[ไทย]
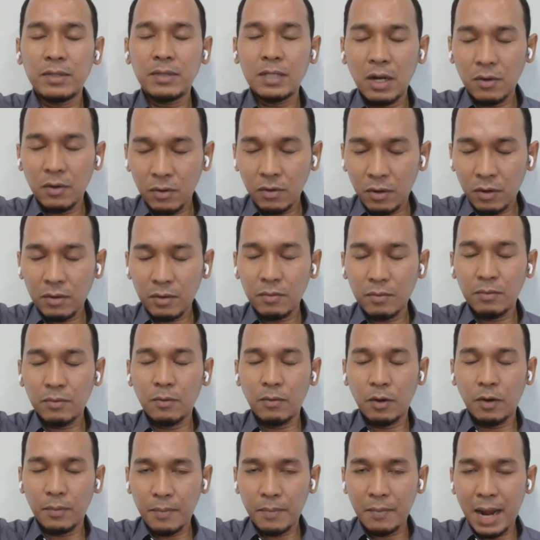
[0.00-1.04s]
ต้องลด
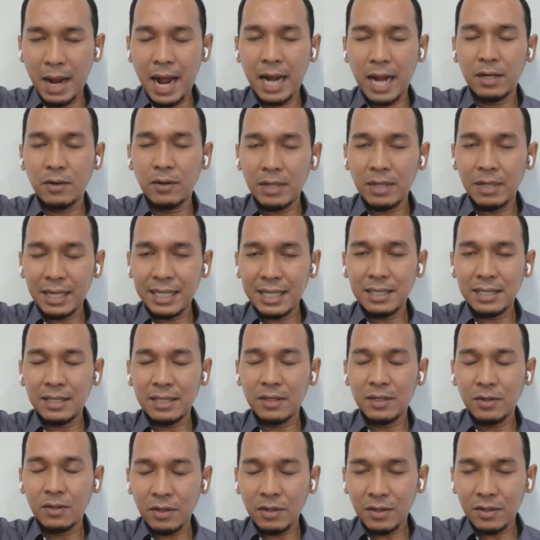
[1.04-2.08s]
บทบาทลดรัฐ
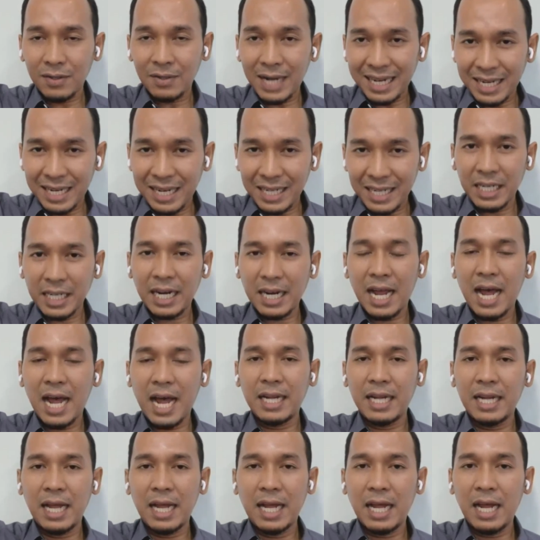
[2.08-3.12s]
ลดรัฐราชการ
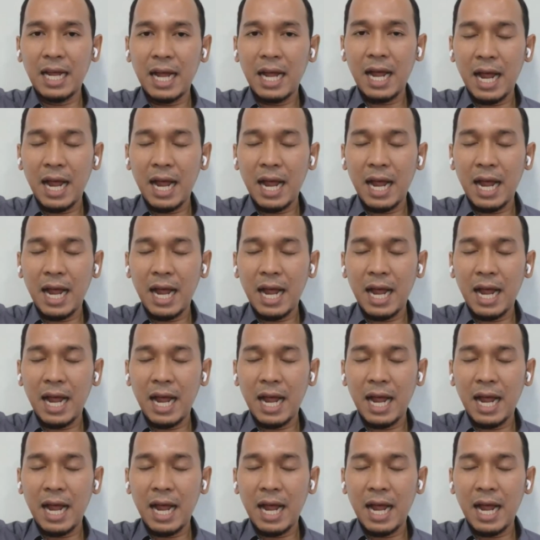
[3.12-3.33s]
เนี่ย